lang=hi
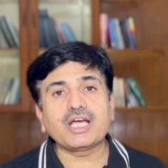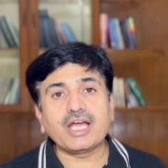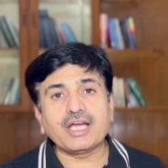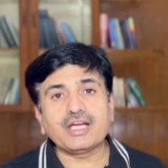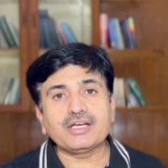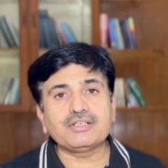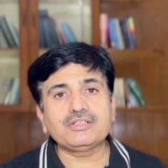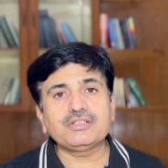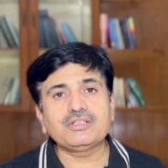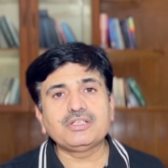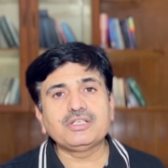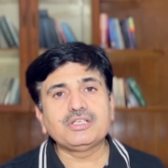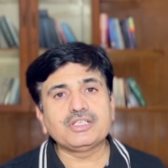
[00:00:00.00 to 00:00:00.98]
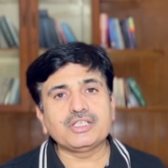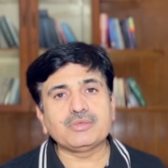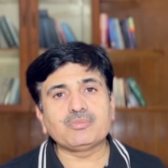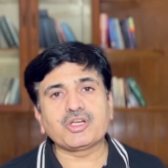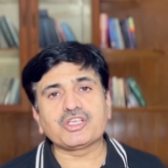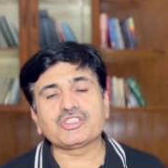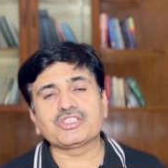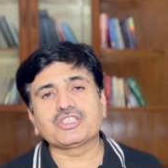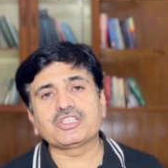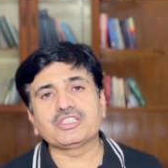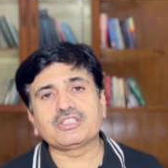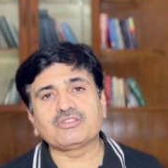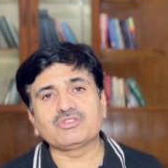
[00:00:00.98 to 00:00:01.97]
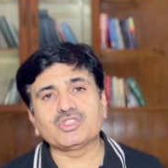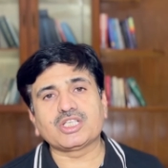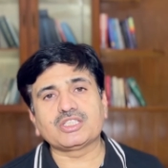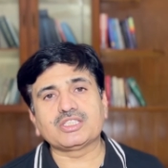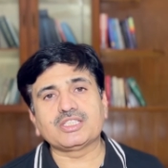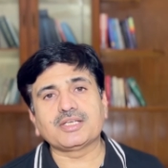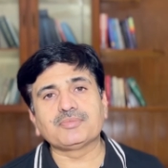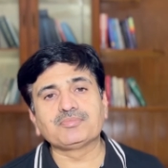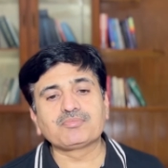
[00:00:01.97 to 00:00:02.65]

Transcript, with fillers: एंड डिप्रेशन की तरफ जाती है